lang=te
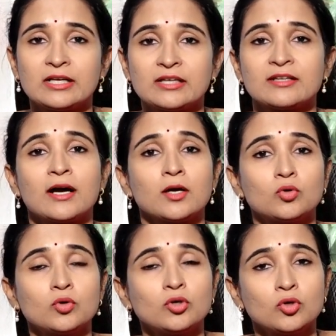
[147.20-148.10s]
లేదా
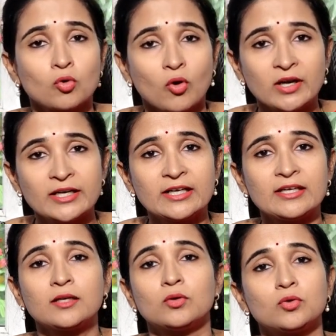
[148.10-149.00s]
గుడ్డు
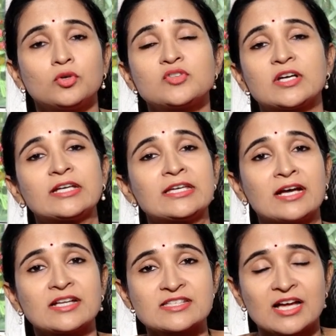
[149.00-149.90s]
క్వాలిటీ గుడ్డు సంఖ్య
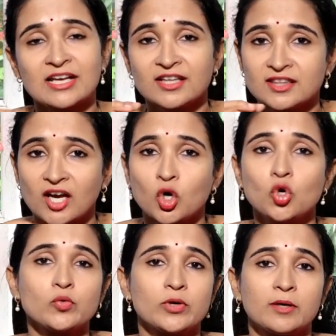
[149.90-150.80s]
చాలా
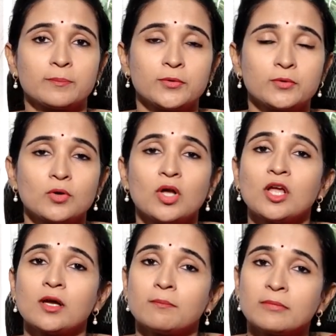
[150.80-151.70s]
తక్కువ ఉన్నప్పుడు
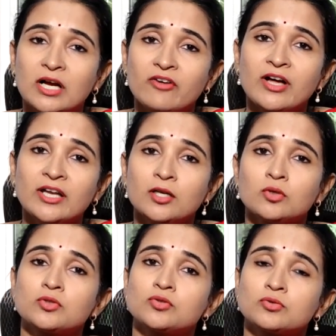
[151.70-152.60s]

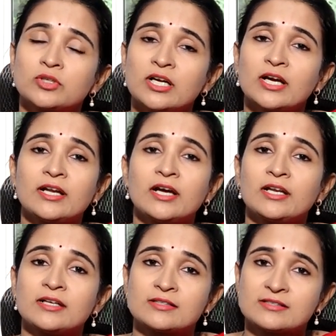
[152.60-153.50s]
మగవారిలో
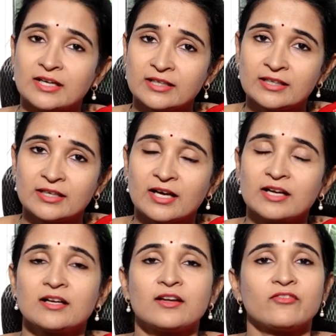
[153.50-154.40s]
శుక్రకణాల సంఖ్య
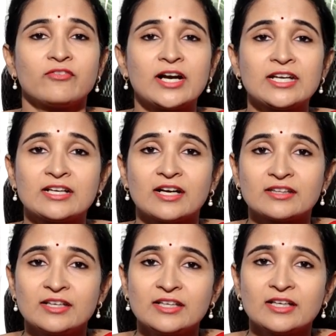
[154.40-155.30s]
వాటి
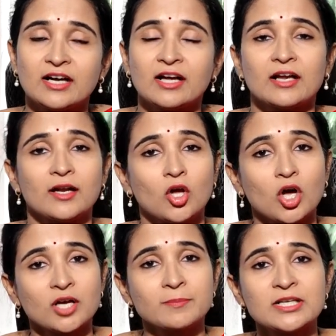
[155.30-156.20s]
కదలిక
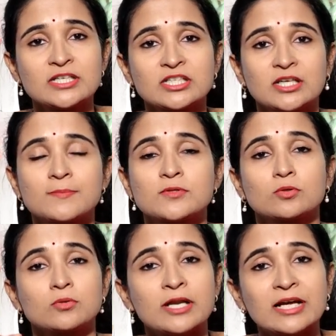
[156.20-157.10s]
నార్మల్ షేప్స్
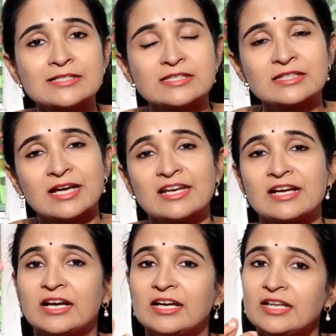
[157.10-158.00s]
ఉండాల్సిన
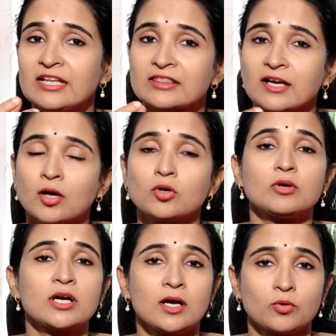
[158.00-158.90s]
దానికంటే
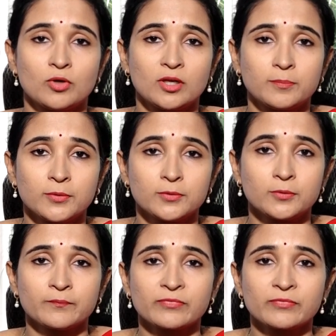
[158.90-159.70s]
తక్కువగా ఉన్నప్పుడు